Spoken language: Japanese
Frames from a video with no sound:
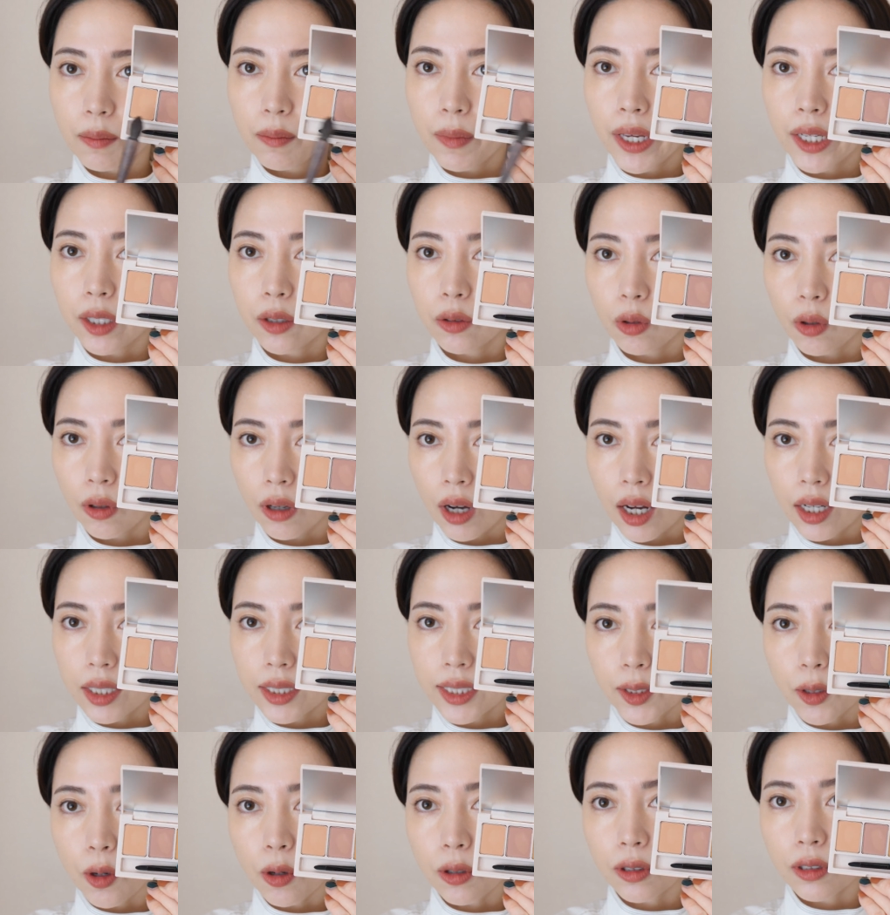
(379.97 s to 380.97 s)
メイクとか
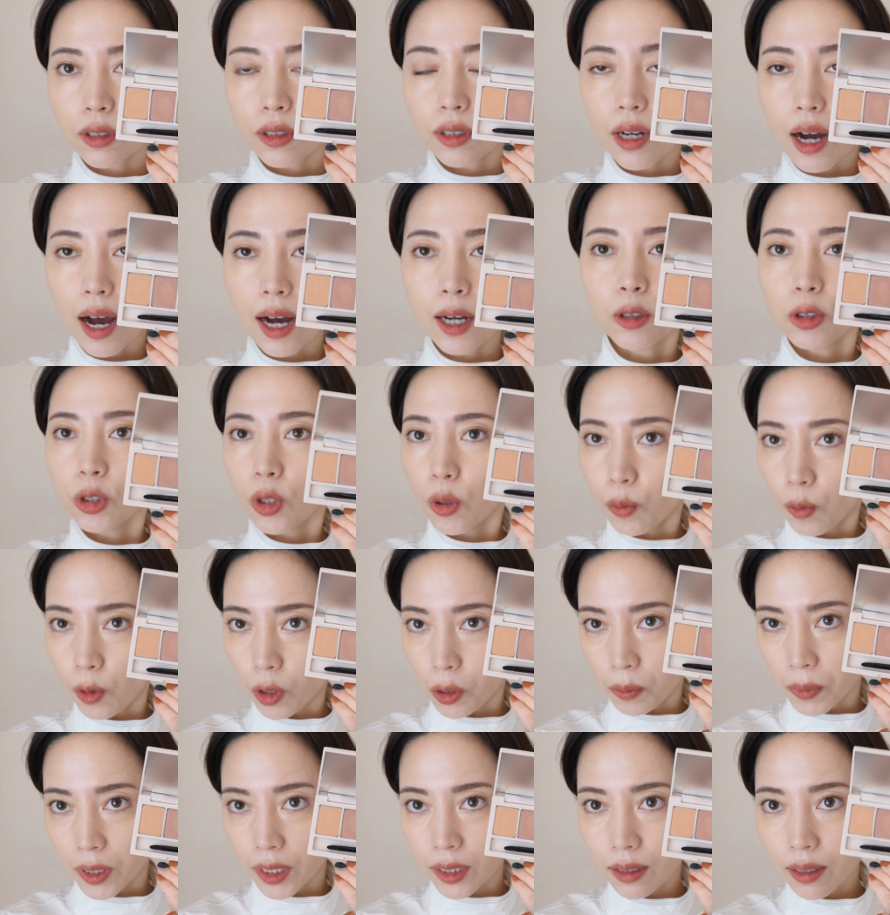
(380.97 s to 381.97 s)
すごく合うと思
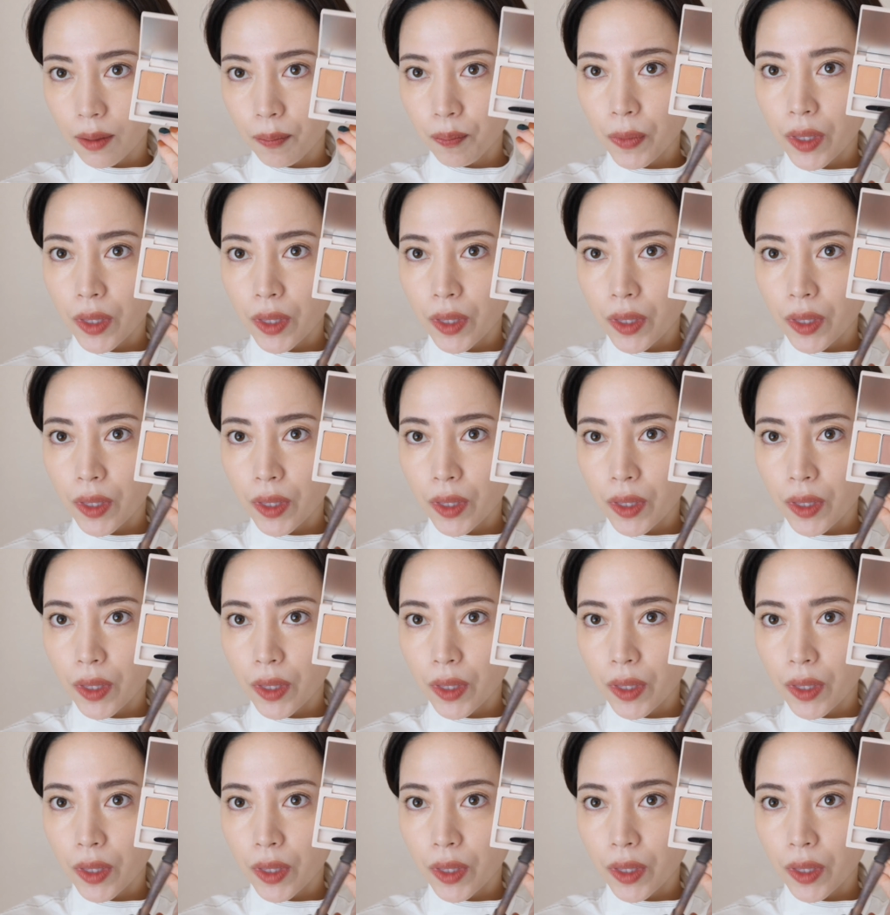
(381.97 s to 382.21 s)
います